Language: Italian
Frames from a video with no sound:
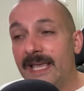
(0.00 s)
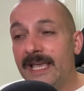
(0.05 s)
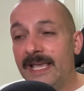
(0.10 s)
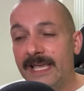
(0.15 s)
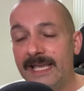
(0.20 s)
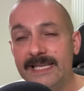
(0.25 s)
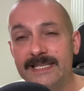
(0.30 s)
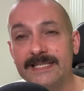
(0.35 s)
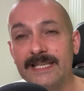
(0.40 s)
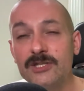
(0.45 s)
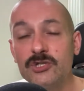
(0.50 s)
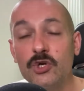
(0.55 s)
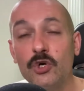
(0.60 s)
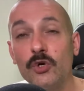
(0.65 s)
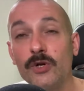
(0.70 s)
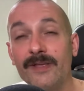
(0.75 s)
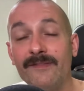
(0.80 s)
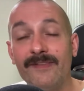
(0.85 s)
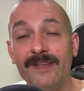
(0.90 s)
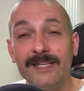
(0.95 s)
In
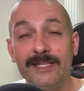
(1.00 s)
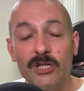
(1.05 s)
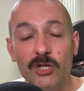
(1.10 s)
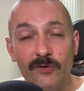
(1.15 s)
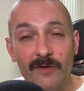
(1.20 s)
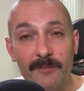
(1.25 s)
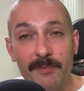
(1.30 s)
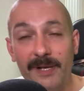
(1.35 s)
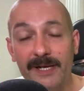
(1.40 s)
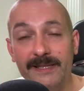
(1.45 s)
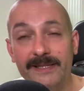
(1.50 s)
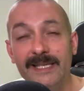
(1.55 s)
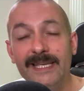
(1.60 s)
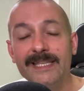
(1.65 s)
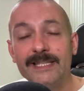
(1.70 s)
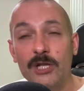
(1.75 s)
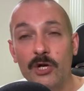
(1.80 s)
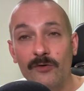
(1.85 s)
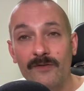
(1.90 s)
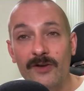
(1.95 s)
stagione 29
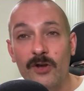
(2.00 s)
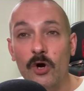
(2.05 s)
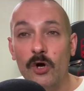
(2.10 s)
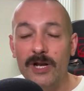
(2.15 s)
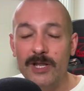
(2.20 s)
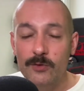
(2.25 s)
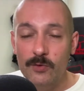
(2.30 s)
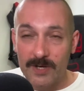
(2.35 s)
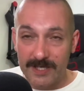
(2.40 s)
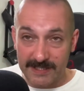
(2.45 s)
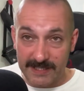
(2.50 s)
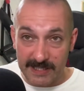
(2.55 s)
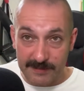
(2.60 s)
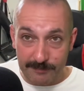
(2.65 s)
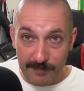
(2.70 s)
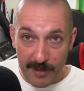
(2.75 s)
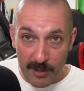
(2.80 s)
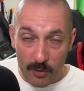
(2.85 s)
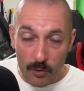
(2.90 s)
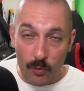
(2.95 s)
partite, 9 gol e 2 assist
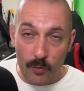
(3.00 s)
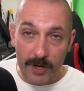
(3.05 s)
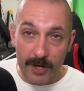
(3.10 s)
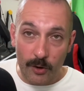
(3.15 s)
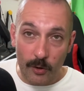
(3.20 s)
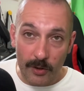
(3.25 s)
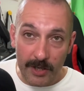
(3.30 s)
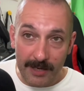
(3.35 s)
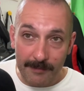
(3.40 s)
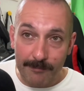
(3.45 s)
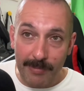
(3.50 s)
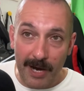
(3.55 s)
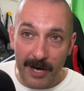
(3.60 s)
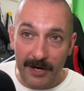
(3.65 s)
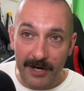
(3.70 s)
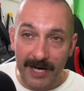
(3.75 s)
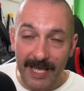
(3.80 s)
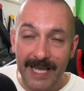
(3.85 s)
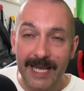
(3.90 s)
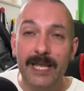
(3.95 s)
per lui con il
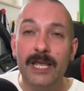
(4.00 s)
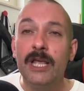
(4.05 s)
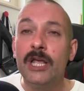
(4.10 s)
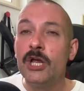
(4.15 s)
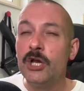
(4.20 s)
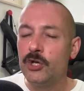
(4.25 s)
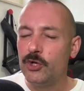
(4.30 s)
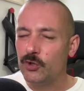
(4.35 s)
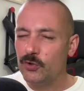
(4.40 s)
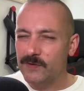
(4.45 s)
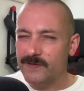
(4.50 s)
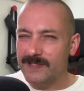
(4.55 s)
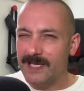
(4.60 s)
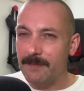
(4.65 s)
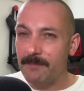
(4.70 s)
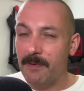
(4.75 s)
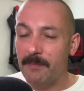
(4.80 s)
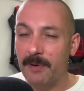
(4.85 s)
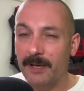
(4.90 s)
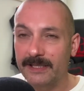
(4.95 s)
Barley, non
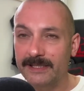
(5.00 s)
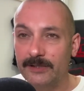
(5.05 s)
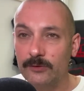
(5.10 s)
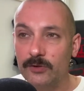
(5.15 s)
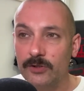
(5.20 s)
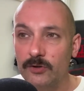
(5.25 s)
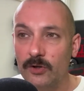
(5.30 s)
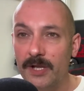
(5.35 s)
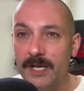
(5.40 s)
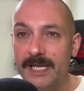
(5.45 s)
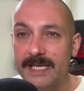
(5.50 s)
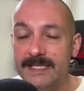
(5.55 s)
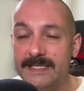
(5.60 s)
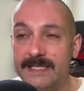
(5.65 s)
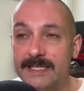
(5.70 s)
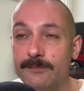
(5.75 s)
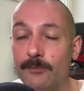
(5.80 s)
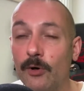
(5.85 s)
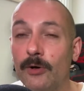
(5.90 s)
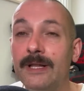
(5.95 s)
sempre partito
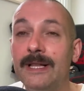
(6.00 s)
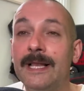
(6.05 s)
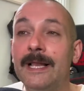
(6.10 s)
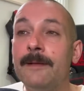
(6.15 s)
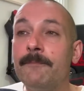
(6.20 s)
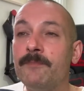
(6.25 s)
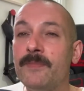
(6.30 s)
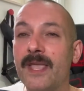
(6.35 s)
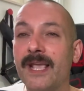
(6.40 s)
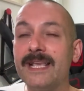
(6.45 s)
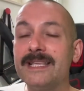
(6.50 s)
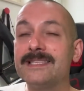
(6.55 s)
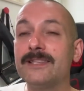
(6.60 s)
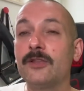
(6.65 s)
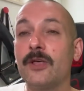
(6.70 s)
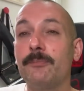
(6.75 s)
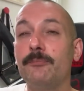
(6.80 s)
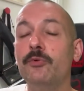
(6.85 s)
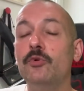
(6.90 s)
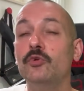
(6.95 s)
titolarissimo e che è
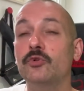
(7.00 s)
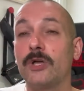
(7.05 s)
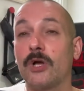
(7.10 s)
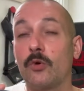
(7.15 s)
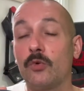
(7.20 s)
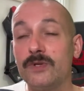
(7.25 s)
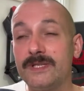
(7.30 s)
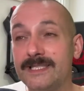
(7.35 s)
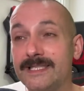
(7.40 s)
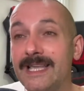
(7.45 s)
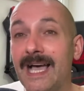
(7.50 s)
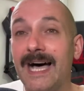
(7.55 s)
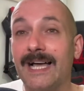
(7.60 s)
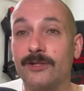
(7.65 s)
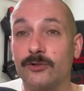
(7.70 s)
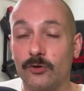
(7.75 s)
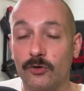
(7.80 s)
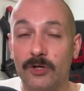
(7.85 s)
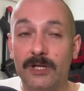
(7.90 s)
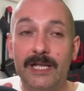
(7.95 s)
stato appunto
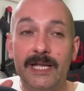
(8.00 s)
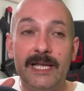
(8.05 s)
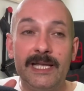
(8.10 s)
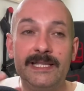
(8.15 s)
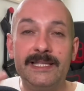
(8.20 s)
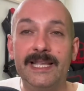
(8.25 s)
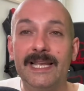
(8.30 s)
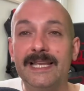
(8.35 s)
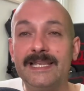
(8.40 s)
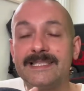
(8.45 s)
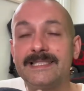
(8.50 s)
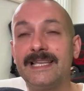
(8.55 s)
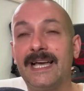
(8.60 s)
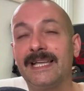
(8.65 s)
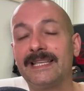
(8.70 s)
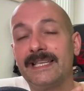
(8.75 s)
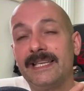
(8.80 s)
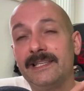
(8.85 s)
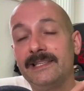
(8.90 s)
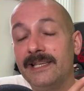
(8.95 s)
acquistato
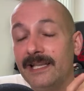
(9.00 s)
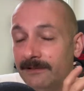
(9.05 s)
nell'estate,